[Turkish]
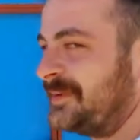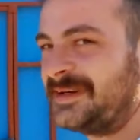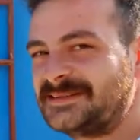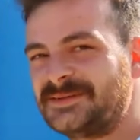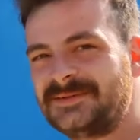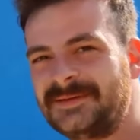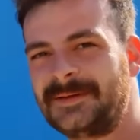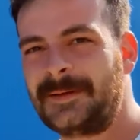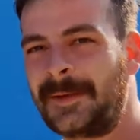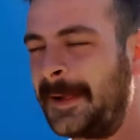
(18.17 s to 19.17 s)
Nasıl?
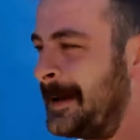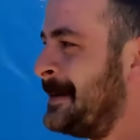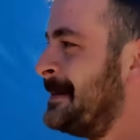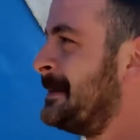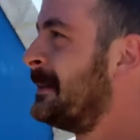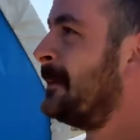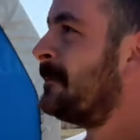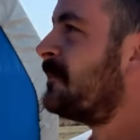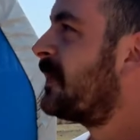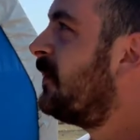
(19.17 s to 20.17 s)
Nasıl
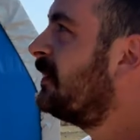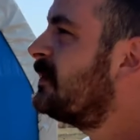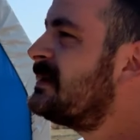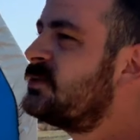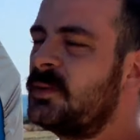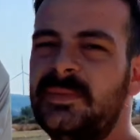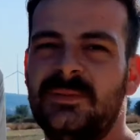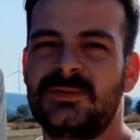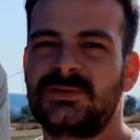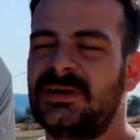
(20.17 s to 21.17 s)
performans? Vallahi biz çok
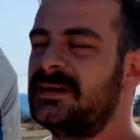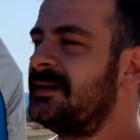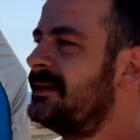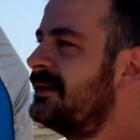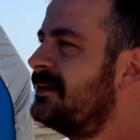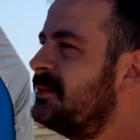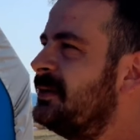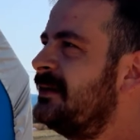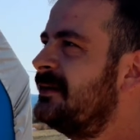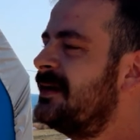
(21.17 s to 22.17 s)
memnunuz şu an. Ee,
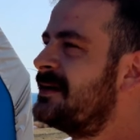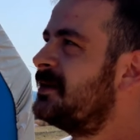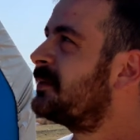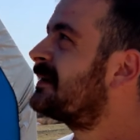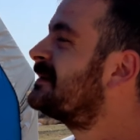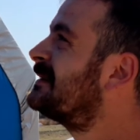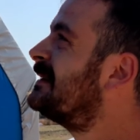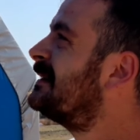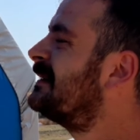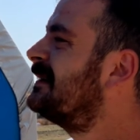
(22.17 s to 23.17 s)
bir yılı geride bıraktık.
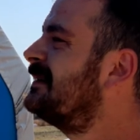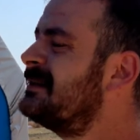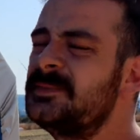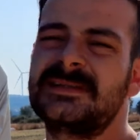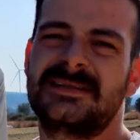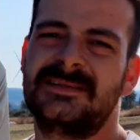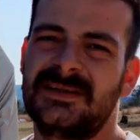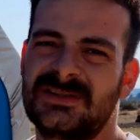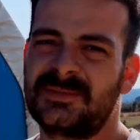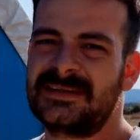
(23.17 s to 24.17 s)
Hiçbir sıkıntı
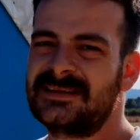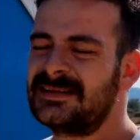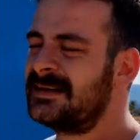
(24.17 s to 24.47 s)
yaşamadık.